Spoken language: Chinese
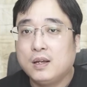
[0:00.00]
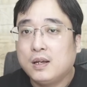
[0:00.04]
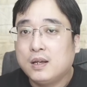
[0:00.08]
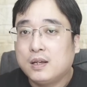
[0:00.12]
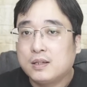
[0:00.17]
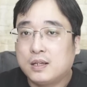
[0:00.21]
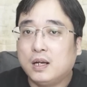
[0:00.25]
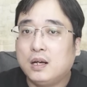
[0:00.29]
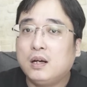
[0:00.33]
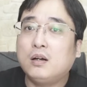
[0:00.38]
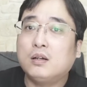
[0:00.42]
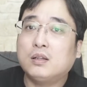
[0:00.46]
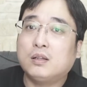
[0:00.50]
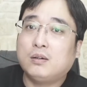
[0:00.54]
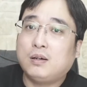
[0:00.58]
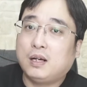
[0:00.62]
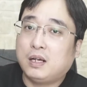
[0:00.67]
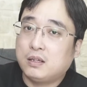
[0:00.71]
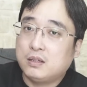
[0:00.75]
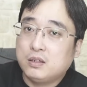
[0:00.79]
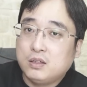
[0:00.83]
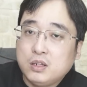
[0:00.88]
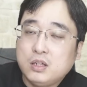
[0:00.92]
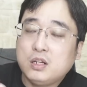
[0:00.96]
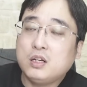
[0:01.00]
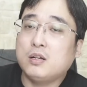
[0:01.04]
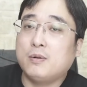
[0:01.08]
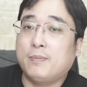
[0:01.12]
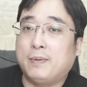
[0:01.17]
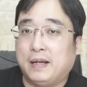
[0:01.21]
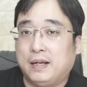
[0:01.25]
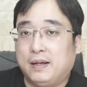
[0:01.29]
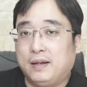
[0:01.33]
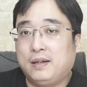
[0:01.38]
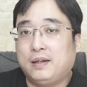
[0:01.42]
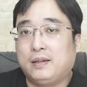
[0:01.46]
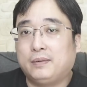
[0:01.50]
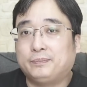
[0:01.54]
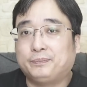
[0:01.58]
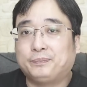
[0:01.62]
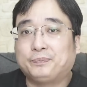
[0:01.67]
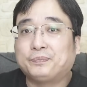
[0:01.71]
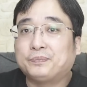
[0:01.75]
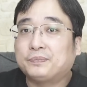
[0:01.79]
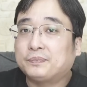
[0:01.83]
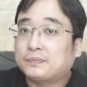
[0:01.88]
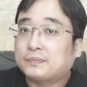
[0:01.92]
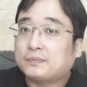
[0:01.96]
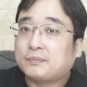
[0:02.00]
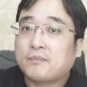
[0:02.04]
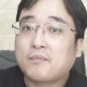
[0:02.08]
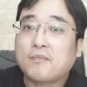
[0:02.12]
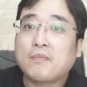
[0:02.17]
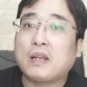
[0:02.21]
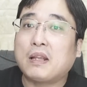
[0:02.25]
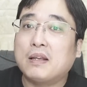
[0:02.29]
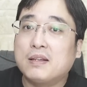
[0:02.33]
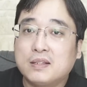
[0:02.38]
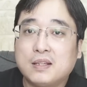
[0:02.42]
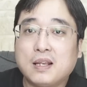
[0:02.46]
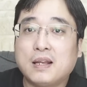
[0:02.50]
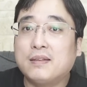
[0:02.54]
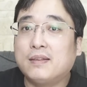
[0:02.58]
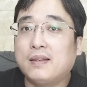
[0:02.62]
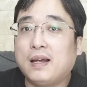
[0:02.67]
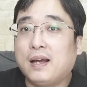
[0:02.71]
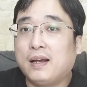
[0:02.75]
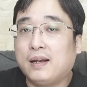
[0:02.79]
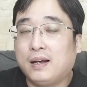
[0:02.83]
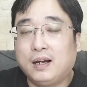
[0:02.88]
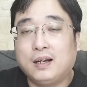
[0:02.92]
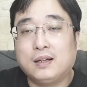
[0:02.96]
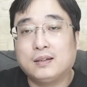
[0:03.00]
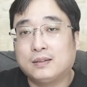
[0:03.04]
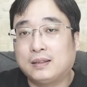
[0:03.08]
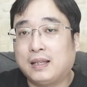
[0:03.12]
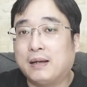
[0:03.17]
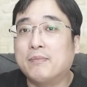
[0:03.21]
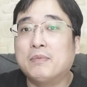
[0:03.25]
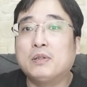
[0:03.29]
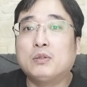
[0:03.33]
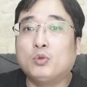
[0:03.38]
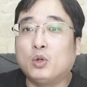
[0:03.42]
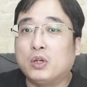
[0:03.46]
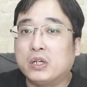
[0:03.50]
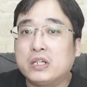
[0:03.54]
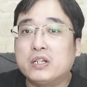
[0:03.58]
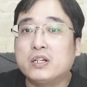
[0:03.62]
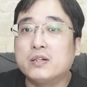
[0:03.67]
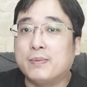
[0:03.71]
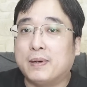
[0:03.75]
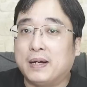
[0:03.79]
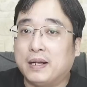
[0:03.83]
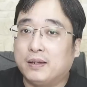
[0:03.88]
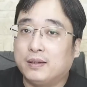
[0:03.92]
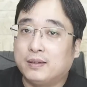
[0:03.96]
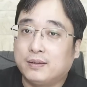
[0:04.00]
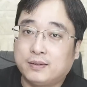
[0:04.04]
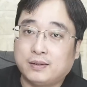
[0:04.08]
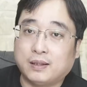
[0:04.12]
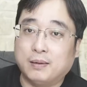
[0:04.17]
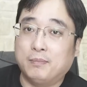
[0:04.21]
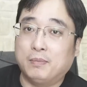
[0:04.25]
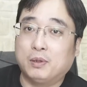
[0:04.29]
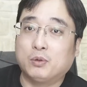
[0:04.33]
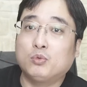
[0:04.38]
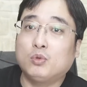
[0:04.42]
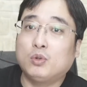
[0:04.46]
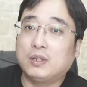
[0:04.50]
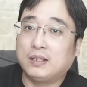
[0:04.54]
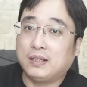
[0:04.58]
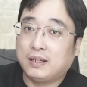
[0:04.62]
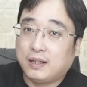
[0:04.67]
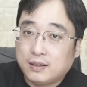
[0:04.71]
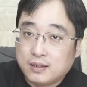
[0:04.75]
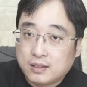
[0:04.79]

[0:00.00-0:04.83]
然后的话，日本现在啊，咱们对日本怎么做的？